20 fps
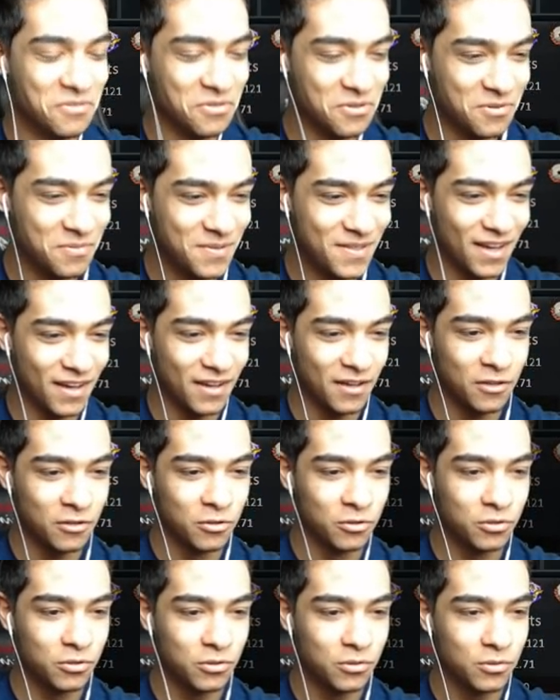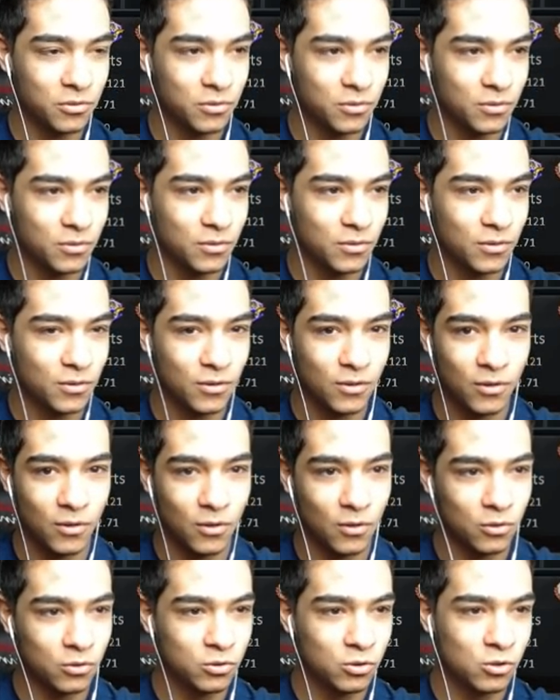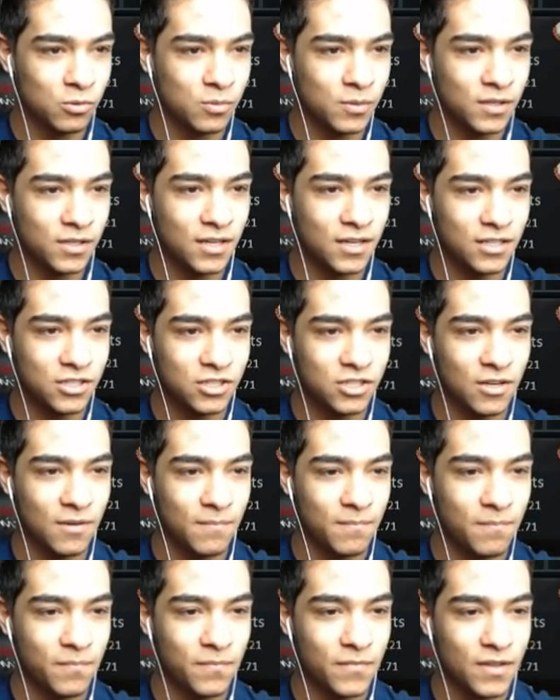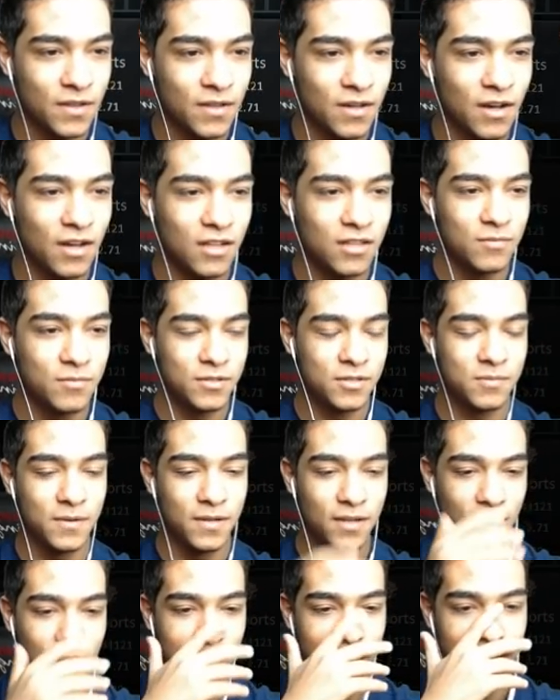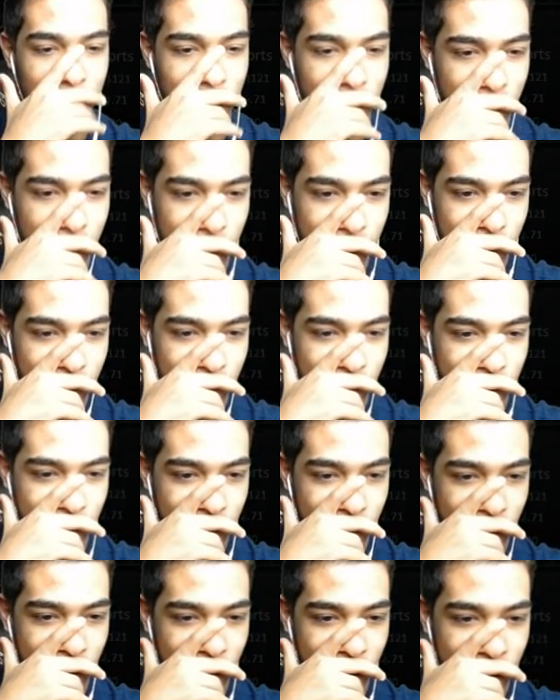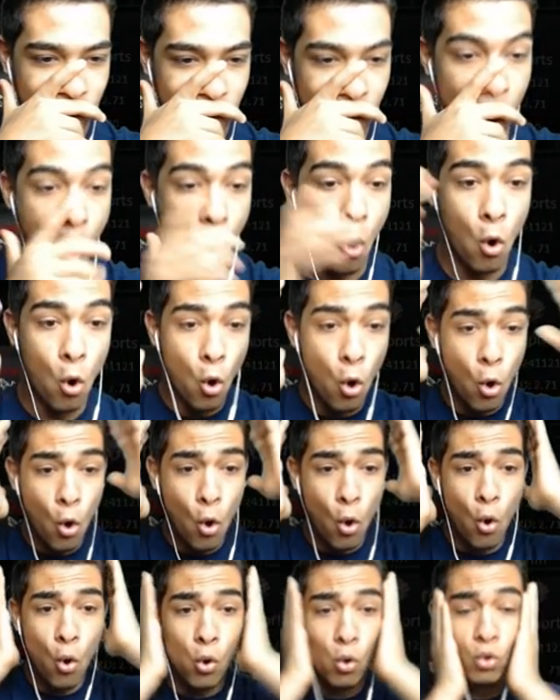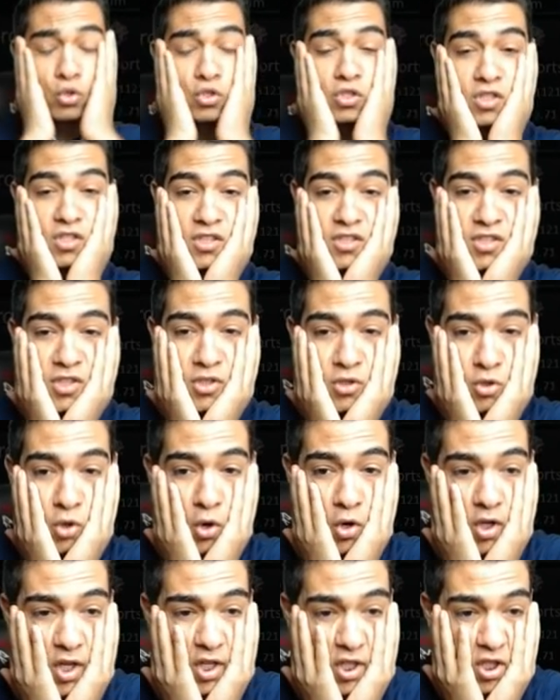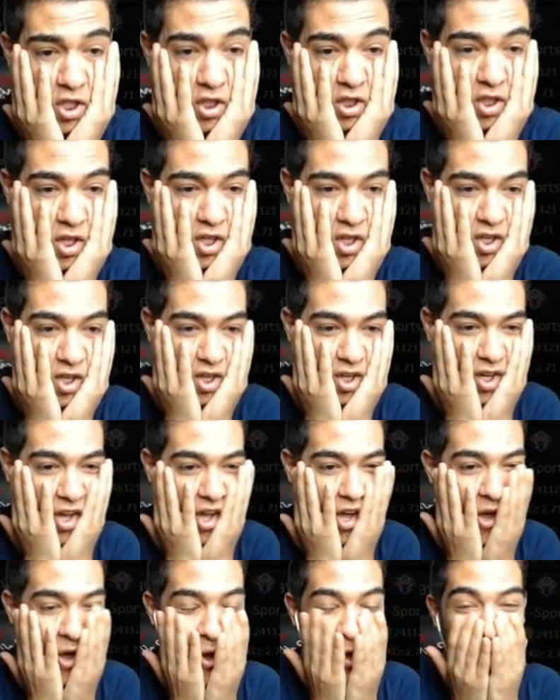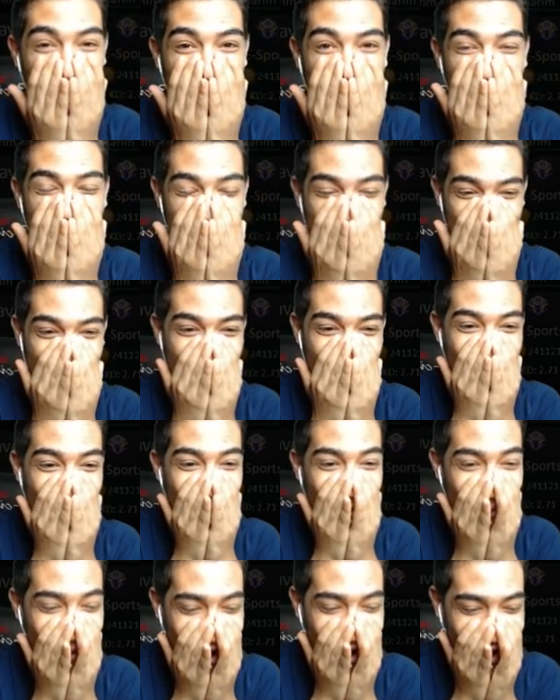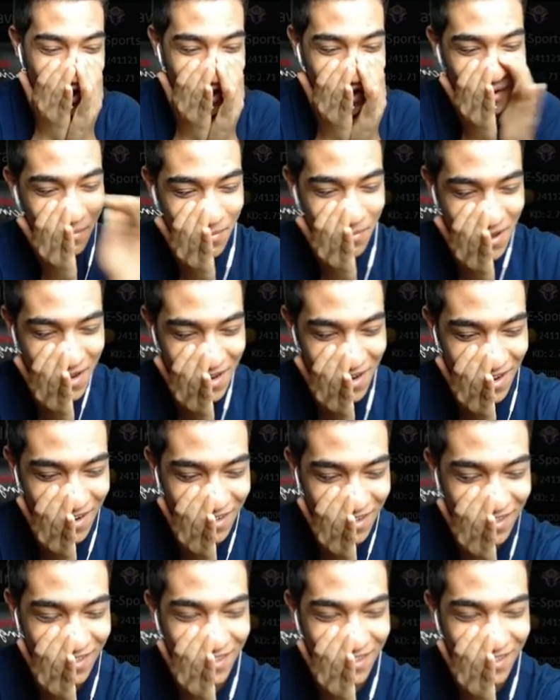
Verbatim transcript: dur bir dakika dur. 31'de açacağım. Hadi bismillah. Oo sınırsız gölge çıktı. Oha beyler.